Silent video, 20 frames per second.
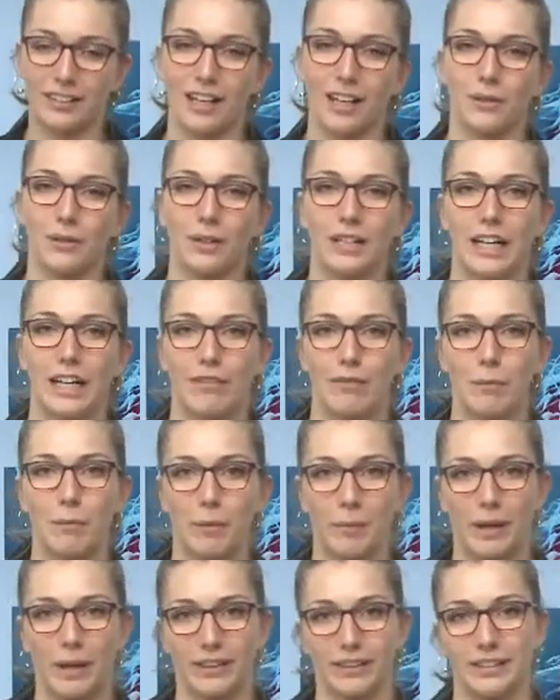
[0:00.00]
dalla quale
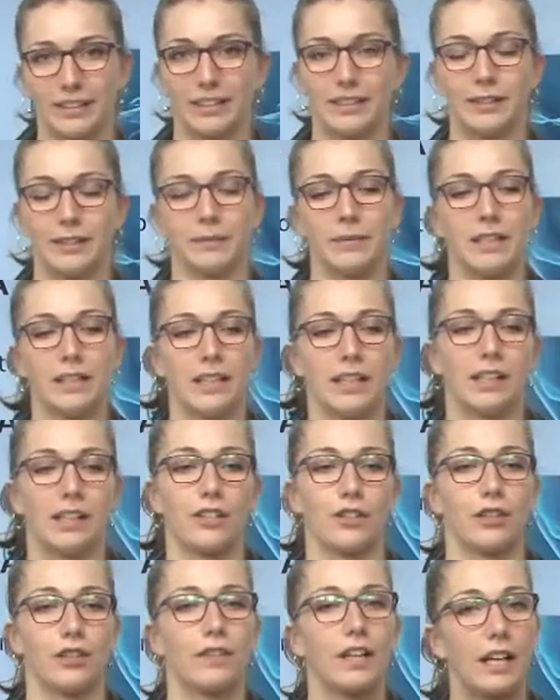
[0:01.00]
eravamo partiti.
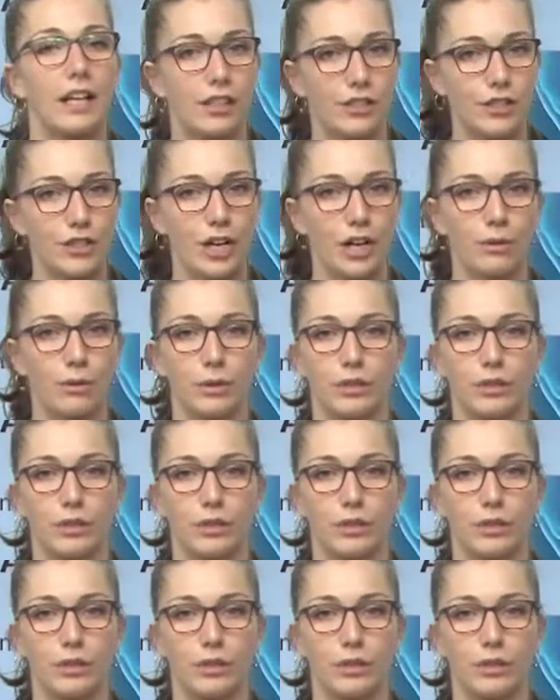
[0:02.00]
La cervicalgia,